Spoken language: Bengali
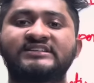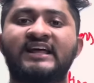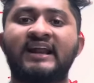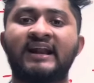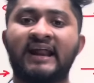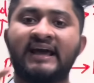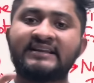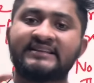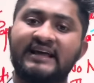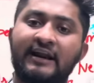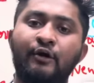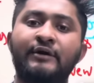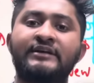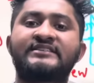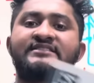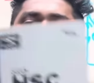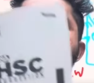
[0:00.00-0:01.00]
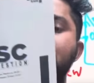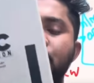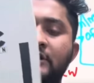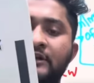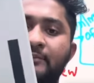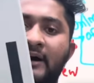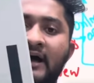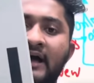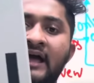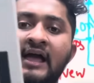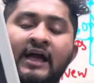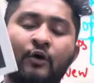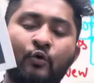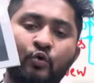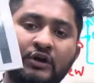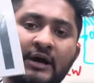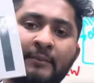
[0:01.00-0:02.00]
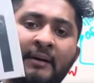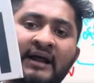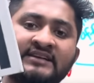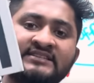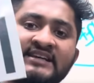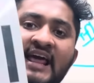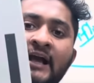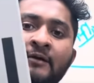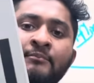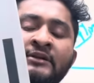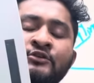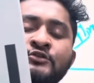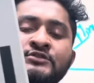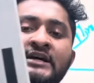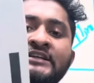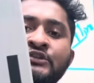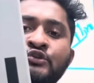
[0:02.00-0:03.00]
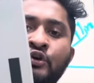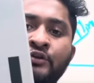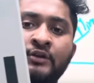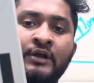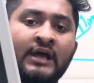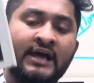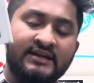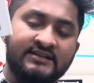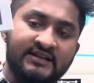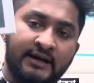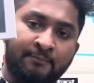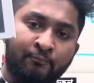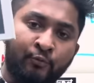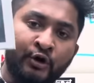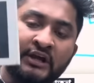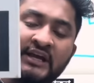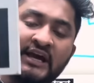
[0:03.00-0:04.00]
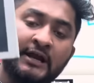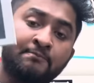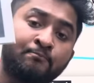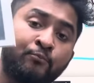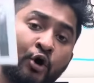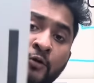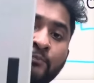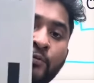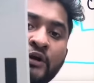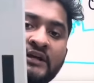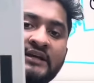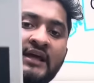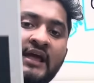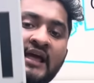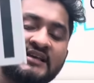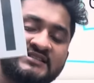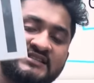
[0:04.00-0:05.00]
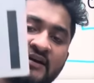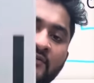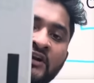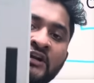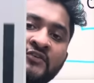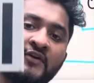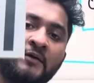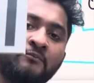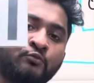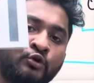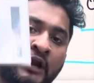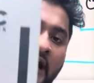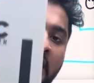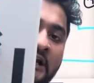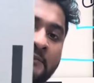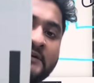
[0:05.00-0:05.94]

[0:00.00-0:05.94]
যারা নাই তারাও এইচএসি সাজেশন নিবা গোটা বাংলাদেশের একমাত্র সাজেশন যেটা পরীক্ষার পরপরই সেভেন্টি ফাইভ টু নাইনটি